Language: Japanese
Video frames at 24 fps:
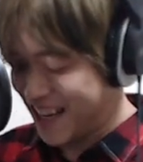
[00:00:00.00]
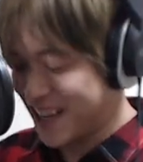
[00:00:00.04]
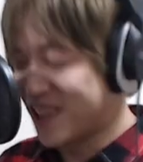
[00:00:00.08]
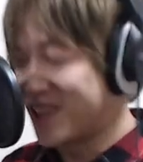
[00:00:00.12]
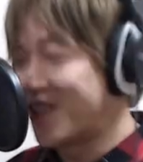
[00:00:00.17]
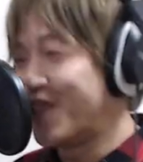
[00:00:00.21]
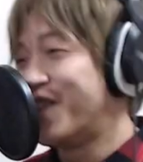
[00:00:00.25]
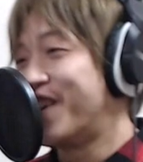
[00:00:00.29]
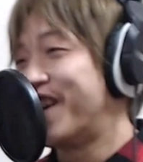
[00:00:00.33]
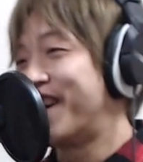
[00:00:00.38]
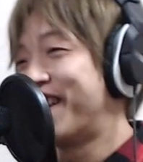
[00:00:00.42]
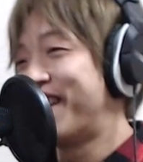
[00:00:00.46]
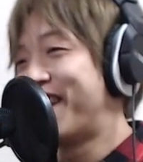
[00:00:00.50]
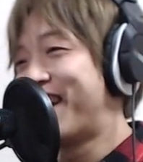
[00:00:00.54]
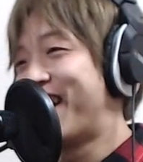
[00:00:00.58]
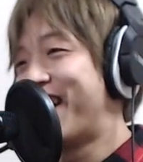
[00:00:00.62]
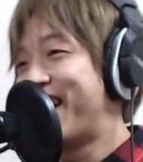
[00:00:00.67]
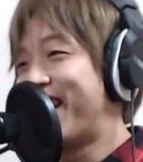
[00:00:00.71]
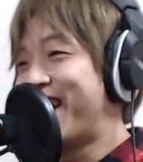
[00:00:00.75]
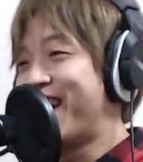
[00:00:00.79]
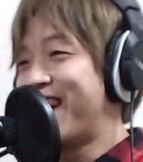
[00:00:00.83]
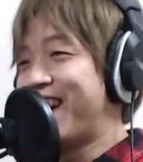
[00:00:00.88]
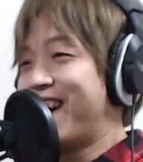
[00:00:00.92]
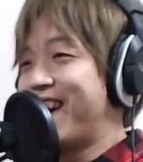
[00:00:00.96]
というわけで、
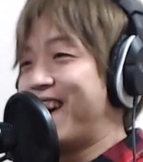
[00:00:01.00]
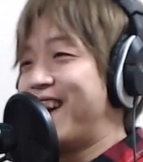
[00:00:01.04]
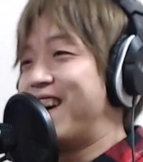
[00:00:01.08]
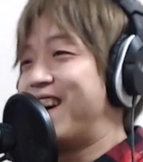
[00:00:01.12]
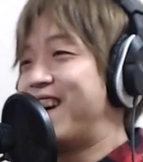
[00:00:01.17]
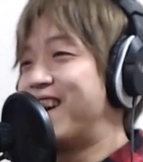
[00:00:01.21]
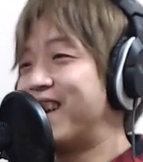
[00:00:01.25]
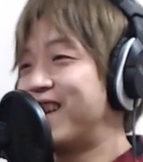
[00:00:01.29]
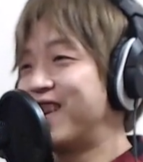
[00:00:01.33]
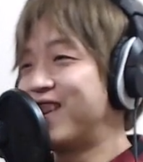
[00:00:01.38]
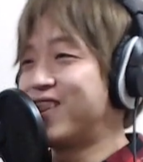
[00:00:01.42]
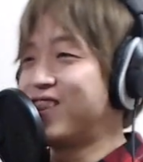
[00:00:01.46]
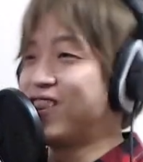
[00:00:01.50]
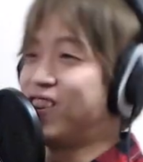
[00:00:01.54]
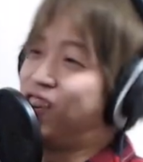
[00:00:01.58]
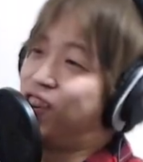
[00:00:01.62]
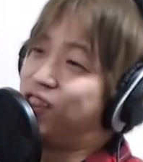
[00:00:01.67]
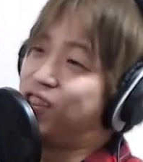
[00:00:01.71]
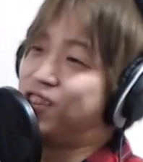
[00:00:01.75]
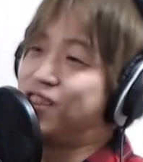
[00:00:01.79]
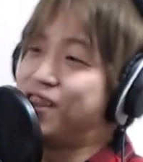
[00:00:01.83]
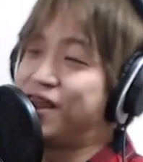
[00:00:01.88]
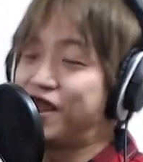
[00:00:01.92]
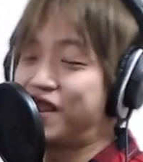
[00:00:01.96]

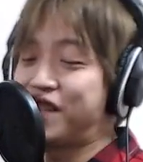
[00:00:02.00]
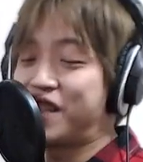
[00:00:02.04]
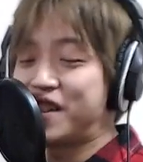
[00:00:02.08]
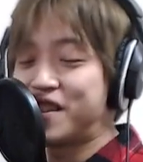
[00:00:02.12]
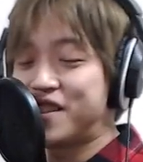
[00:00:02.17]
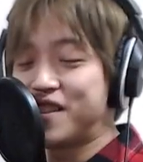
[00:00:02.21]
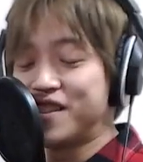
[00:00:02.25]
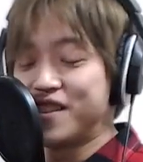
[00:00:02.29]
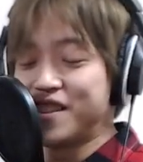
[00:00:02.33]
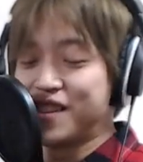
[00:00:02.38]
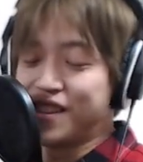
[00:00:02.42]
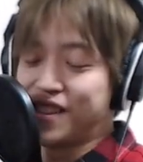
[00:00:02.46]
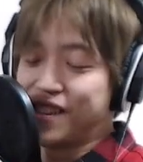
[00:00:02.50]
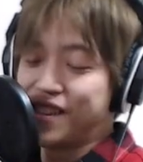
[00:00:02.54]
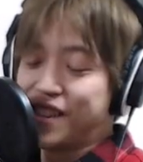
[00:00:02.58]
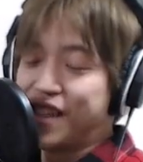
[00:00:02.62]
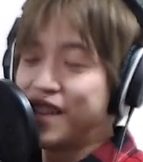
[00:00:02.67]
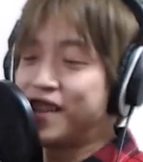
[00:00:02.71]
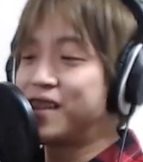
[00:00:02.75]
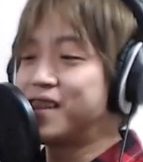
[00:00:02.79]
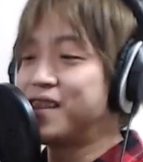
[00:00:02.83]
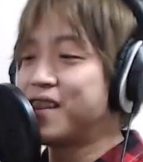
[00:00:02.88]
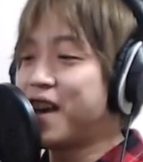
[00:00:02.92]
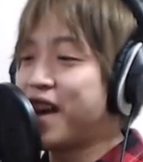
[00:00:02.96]
えー、クリスマス
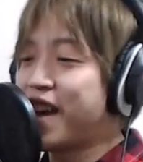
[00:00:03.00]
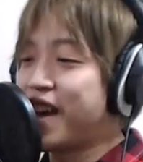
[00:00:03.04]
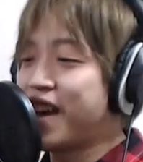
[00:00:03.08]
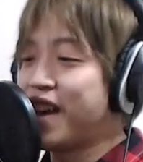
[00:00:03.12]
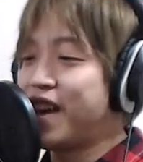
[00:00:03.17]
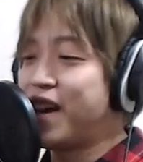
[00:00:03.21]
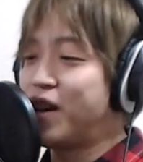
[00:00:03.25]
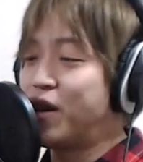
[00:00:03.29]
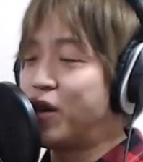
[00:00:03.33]
ですね。